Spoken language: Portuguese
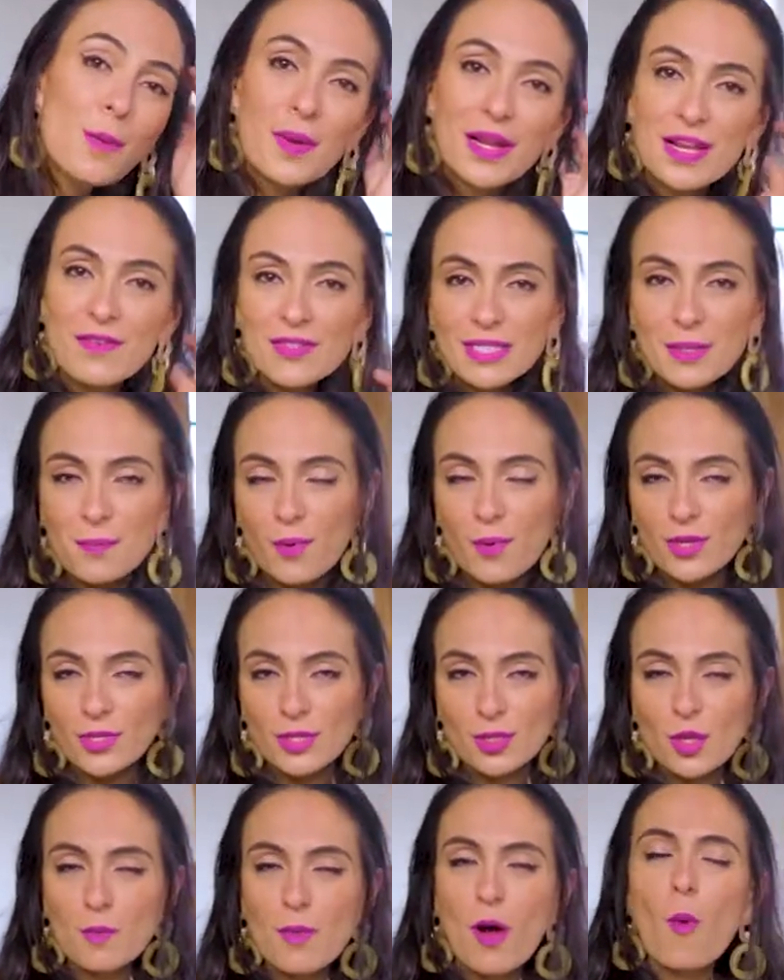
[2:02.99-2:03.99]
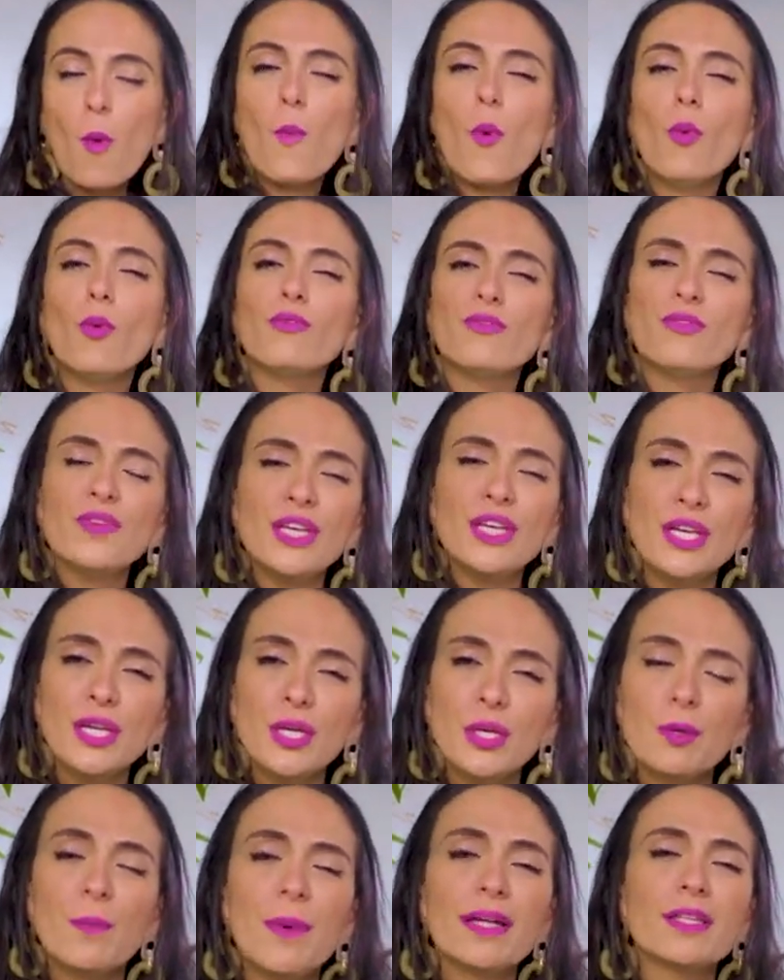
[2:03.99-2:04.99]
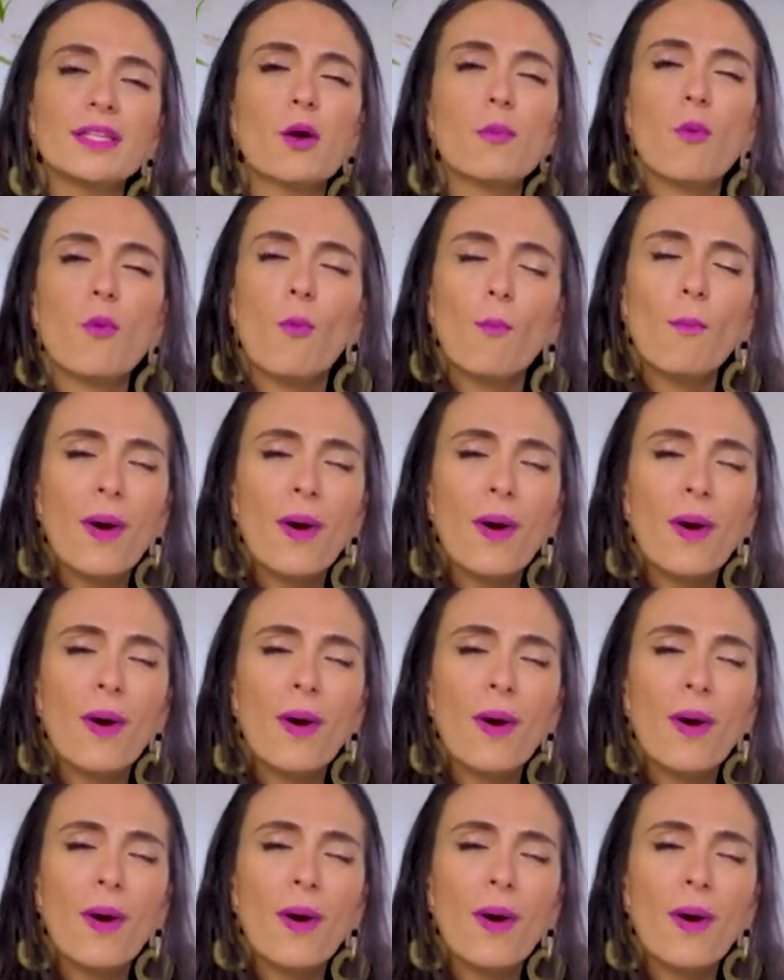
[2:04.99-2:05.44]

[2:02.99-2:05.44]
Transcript: para que você possa tomar um bom vinho, bater um bom